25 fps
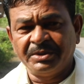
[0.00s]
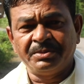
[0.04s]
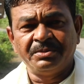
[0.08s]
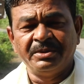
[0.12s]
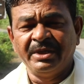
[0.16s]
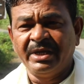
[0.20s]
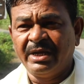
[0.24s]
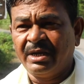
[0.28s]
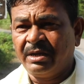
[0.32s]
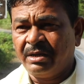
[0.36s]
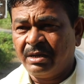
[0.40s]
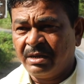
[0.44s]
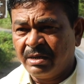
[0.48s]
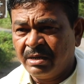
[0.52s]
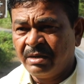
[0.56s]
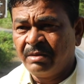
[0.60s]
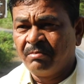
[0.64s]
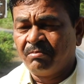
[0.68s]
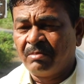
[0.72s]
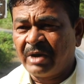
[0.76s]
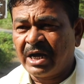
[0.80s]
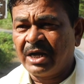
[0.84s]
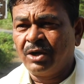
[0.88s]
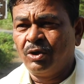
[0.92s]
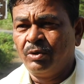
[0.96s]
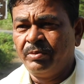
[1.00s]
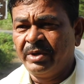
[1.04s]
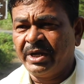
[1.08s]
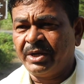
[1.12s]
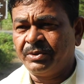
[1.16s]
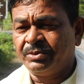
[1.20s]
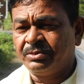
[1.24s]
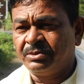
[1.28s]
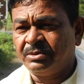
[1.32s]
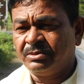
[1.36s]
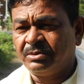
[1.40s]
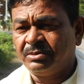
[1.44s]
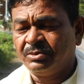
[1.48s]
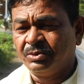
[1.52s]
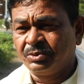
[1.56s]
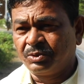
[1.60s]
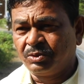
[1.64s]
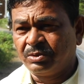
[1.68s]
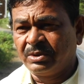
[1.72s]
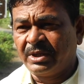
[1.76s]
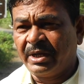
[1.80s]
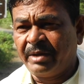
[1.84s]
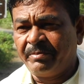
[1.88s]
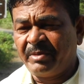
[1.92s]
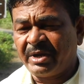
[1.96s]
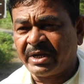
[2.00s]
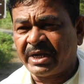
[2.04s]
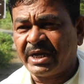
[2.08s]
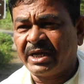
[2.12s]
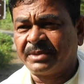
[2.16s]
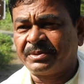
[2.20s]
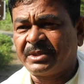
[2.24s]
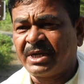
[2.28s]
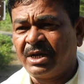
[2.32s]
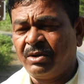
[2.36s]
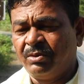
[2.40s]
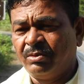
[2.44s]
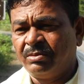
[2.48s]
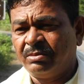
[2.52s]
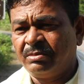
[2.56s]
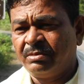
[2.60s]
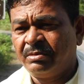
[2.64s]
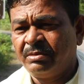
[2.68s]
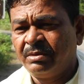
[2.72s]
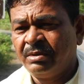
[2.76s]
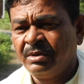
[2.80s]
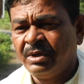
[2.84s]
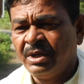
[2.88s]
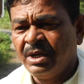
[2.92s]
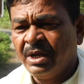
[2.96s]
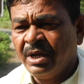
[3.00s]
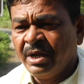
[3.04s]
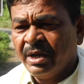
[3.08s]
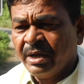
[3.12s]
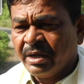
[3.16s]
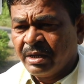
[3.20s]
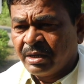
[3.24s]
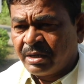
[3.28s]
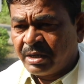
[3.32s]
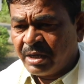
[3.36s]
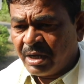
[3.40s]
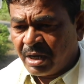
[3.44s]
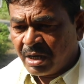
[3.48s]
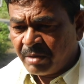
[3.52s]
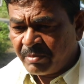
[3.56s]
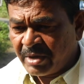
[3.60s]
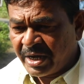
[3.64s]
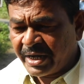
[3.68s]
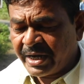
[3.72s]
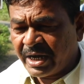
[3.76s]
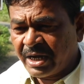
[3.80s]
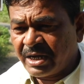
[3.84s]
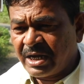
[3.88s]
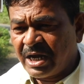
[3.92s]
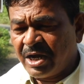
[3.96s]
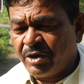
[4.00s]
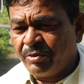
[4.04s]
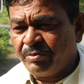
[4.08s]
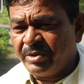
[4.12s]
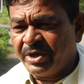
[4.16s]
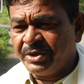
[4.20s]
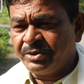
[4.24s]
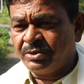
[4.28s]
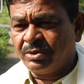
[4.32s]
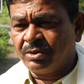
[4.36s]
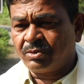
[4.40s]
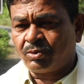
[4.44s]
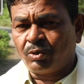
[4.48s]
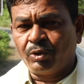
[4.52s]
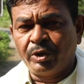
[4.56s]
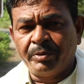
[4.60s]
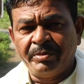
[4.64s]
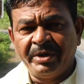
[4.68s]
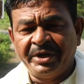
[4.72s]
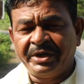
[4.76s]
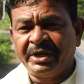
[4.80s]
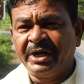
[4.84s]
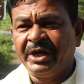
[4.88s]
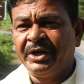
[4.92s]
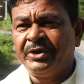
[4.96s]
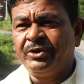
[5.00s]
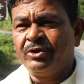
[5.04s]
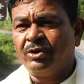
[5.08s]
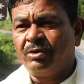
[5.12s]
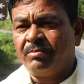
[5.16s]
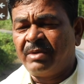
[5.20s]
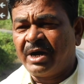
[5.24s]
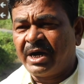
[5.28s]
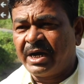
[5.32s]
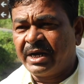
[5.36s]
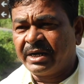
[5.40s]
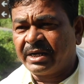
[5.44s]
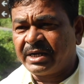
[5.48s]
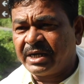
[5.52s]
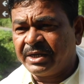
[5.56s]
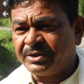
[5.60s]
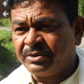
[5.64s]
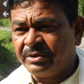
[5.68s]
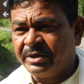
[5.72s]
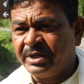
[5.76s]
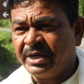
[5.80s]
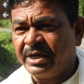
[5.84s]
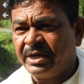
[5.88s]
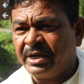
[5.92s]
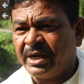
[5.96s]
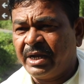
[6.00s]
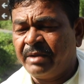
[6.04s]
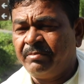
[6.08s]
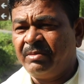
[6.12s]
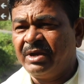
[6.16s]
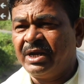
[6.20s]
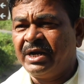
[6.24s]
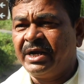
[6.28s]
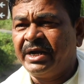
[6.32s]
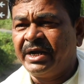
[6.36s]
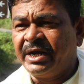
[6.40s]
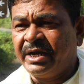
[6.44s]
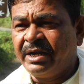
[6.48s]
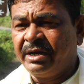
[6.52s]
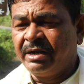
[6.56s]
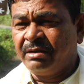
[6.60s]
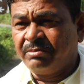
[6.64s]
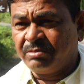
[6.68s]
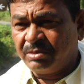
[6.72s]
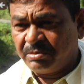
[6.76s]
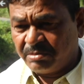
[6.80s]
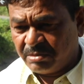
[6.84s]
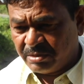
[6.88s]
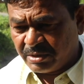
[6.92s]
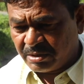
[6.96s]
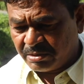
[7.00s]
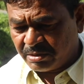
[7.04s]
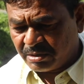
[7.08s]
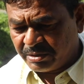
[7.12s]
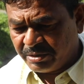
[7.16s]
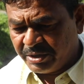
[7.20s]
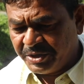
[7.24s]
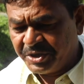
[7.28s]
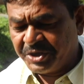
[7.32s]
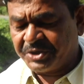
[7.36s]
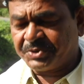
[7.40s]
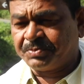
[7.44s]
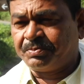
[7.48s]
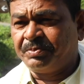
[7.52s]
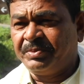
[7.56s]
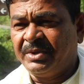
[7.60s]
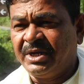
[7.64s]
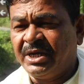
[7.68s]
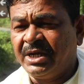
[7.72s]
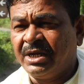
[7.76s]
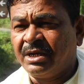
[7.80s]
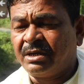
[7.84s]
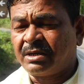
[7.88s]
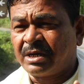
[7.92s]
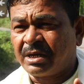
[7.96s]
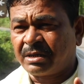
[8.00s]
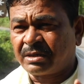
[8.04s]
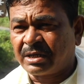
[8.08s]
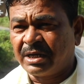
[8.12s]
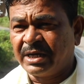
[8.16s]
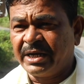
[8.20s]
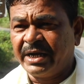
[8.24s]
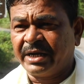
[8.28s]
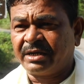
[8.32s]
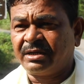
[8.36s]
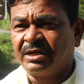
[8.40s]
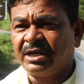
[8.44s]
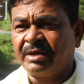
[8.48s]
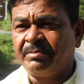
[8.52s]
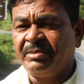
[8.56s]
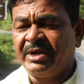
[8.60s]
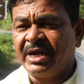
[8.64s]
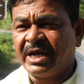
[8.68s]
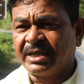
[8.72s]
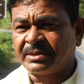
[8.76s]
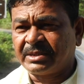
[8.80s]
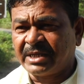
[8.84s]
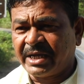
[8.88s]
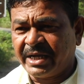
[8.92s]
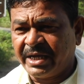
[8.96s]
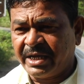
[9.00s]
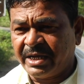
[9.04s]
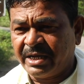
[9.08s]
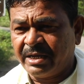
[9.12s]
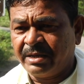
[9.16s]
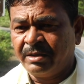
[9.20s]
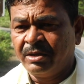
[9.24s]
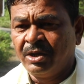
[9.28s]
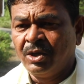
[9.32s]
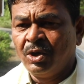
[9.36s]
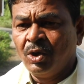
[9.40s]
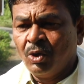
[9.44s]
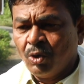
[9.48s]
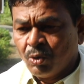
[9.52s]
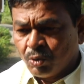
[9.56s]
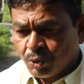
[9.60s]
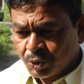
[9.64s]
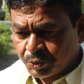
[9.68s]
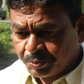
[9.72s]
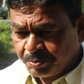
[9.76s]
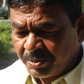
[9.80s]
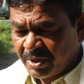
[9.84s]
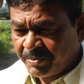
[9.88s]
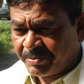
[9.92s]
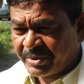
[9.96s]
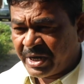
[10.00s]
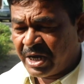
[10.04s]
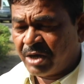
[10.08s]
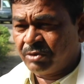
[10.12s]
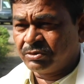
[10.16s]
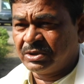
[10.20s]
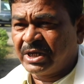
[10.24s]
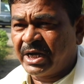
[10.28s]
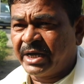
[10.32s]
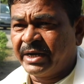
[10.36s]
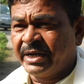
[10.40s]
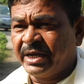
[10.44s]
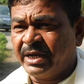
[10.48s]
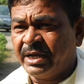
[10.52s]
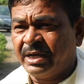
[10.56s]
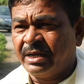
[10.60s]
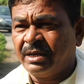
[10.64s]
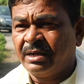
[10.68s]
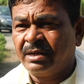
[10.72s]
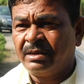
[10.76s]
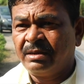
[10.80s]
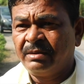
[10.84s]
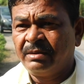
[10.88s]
जितनी मालूम है उतना मैं कहता हूँ कि हमारा गांव में जो कोई भी टी बाहर का जो एम एल कलेक्टर भी आता है उसमें प्रावधान है